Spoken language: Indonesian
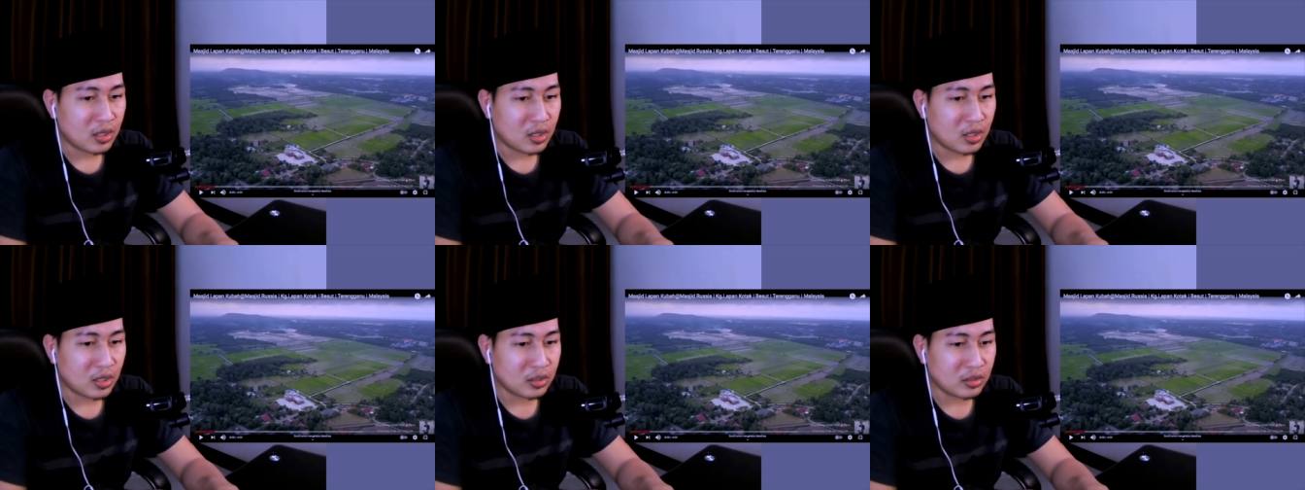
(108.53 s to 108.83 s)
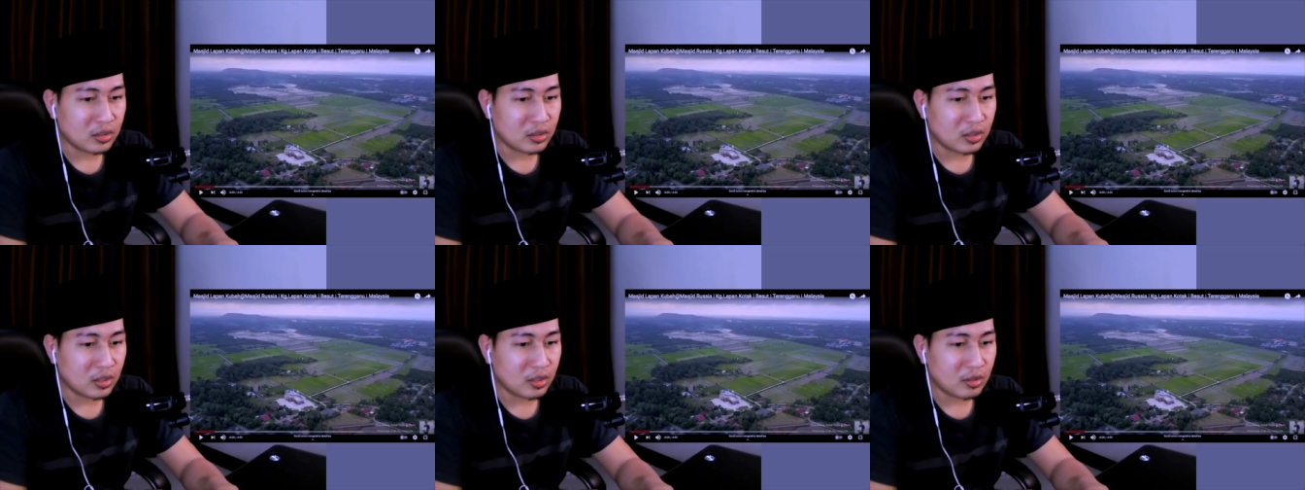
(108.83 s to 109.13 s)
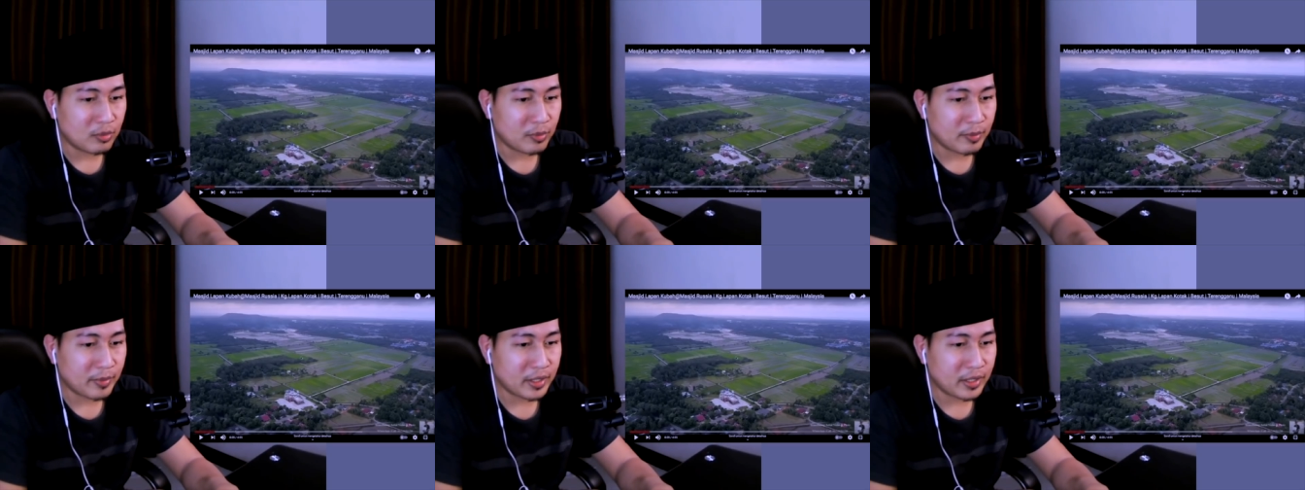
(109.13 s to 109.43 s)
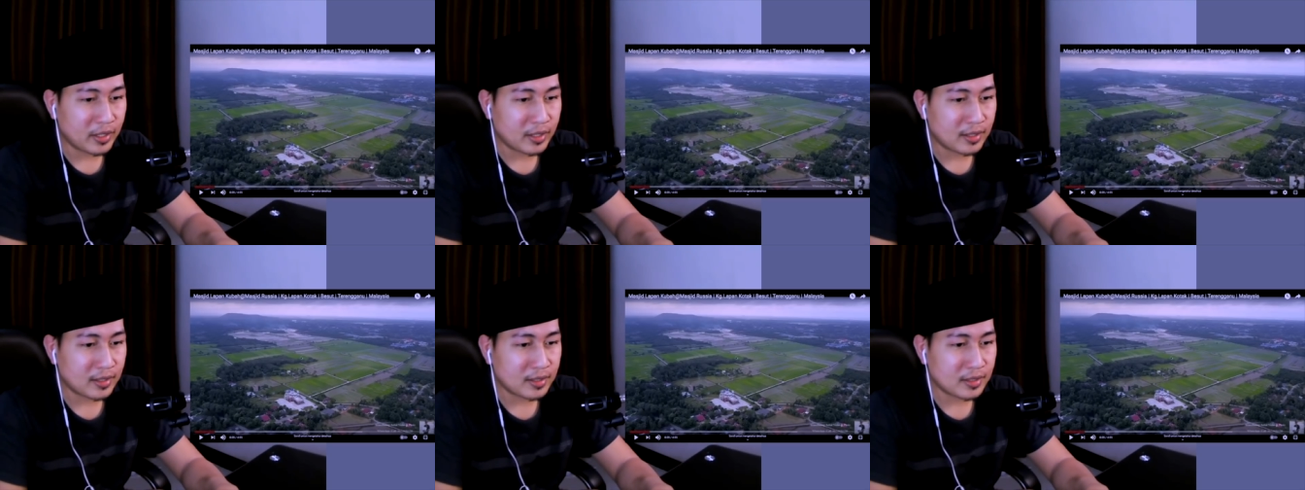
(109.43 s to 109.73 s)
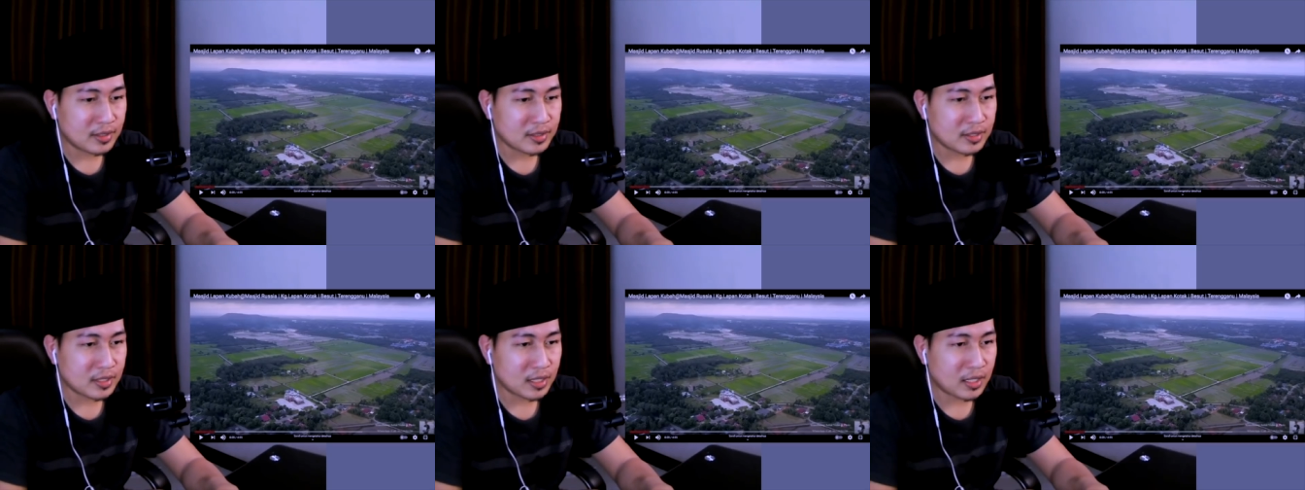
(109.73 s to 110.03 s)
Allah
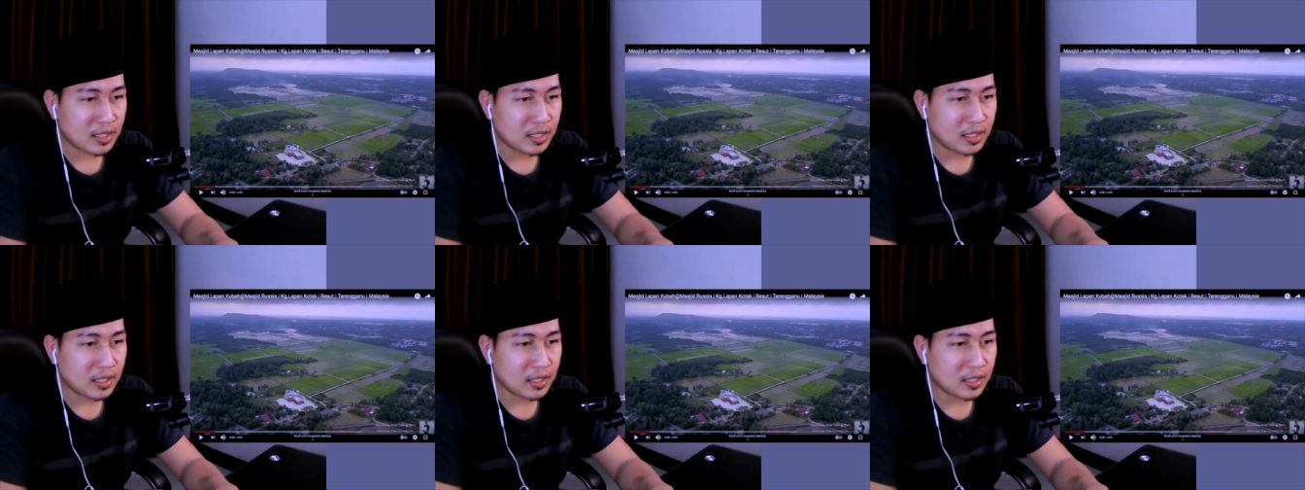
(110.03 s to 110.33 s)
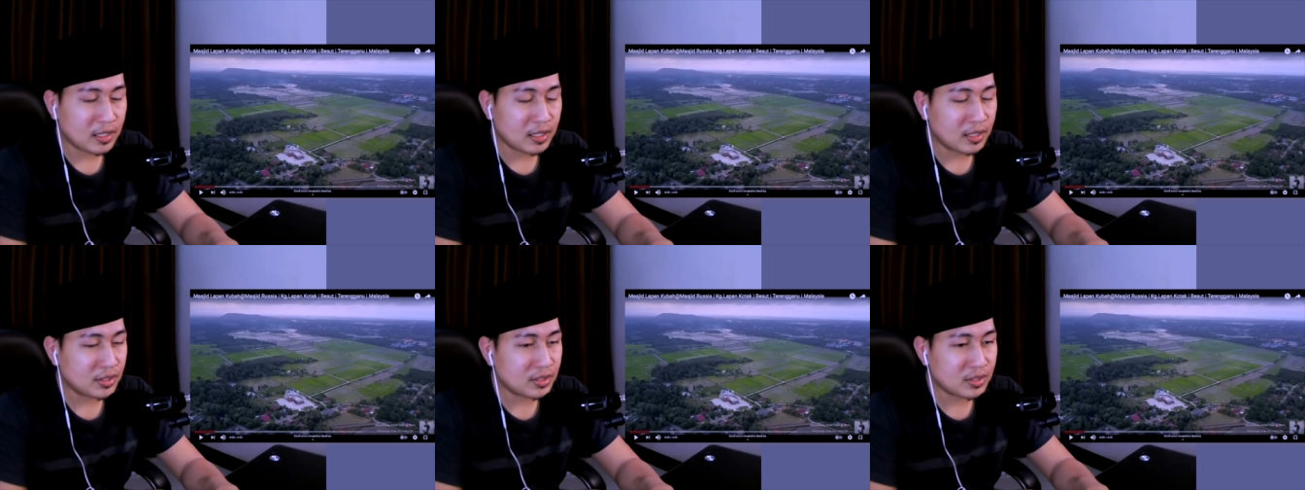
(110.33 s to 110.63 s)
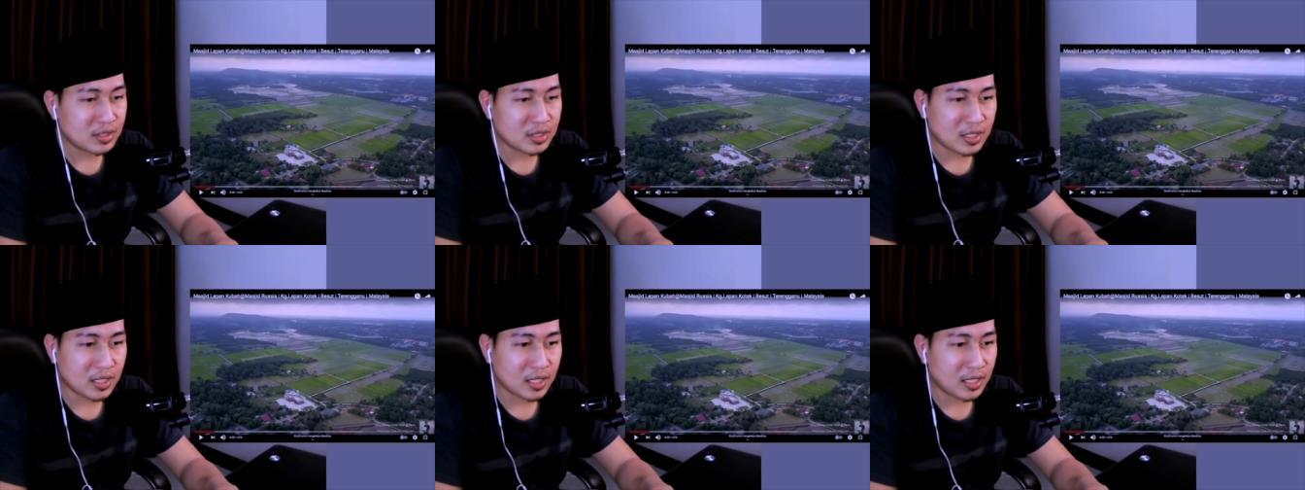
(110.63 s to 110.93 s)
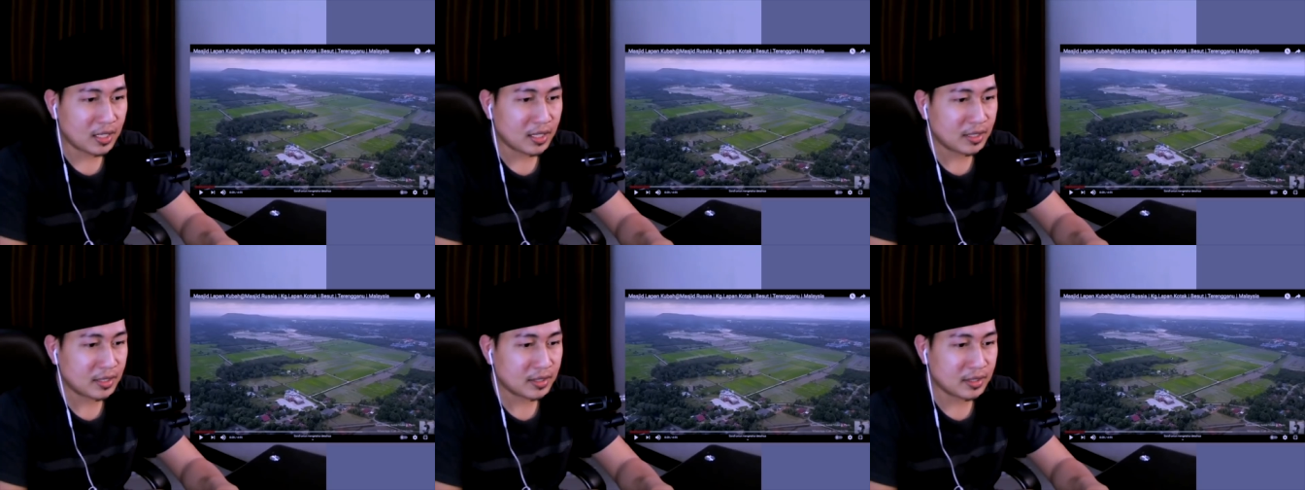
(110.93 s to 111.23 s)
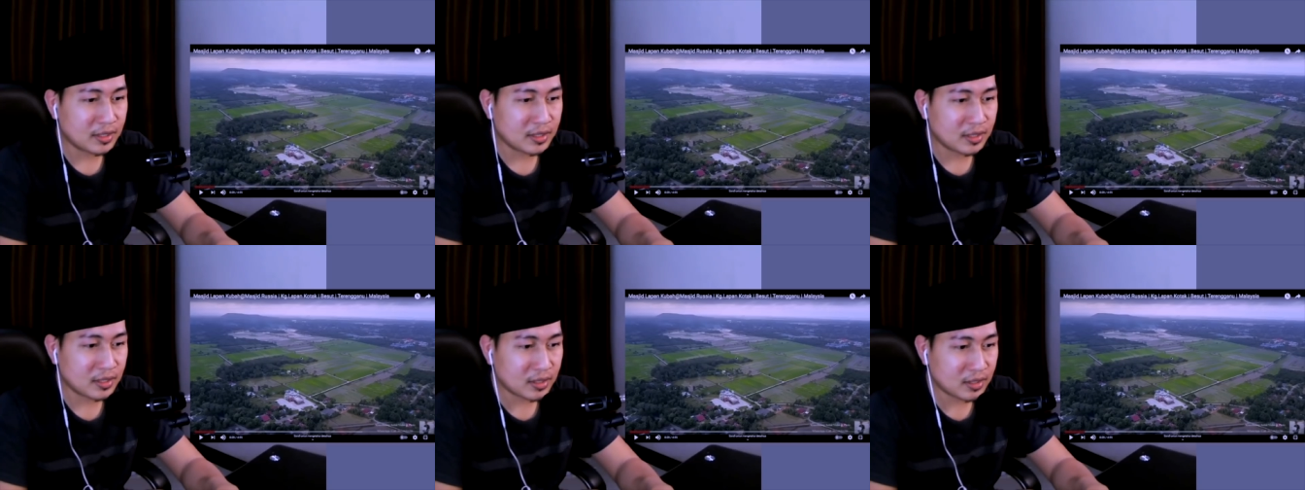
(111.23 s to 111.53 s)
pemandangannya sangat
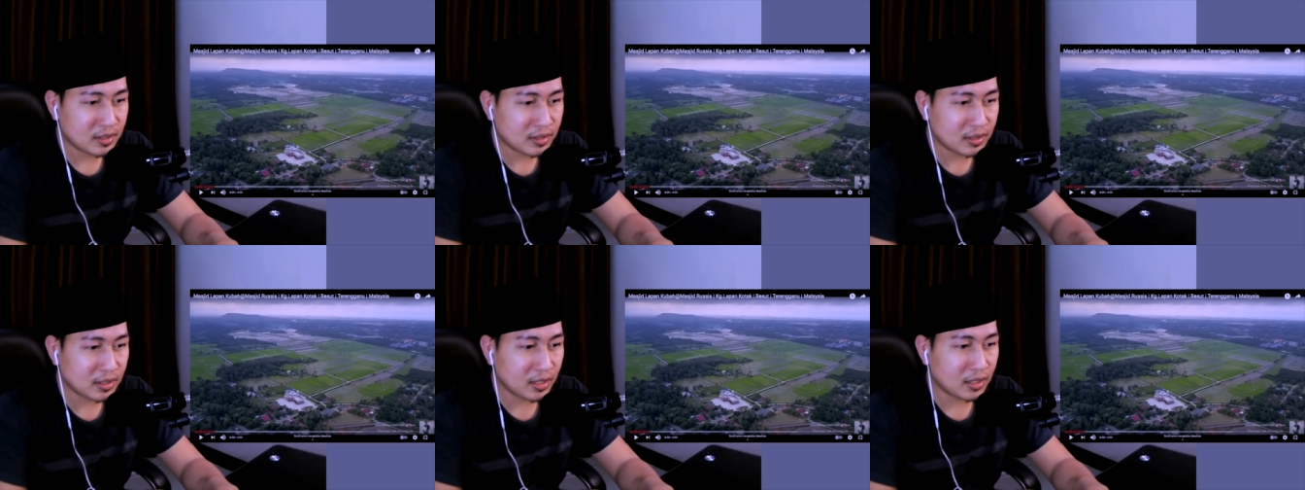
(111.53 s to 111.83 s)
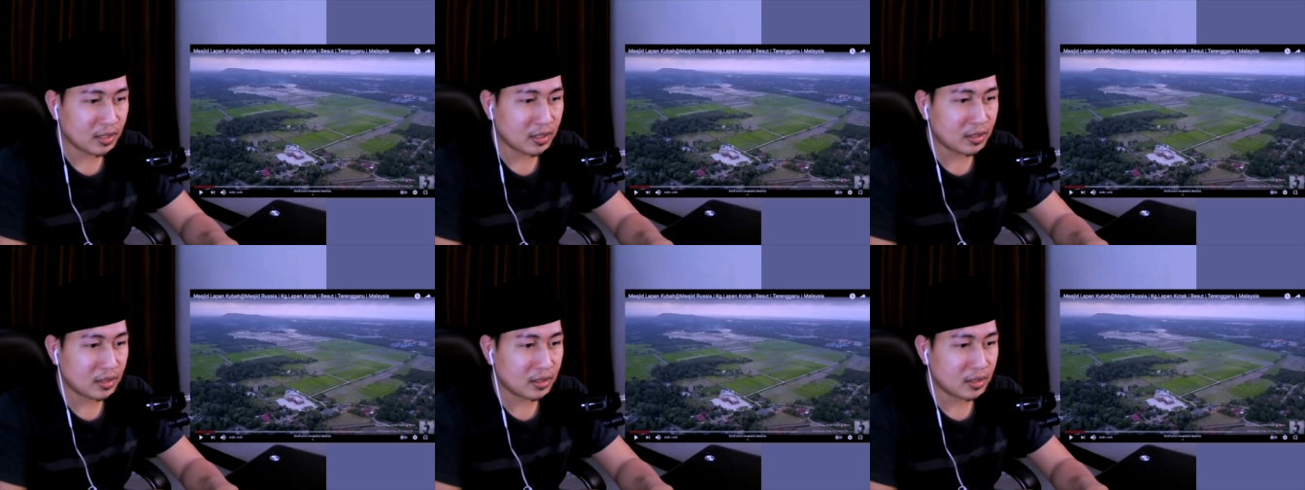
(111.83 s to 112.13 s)
cantik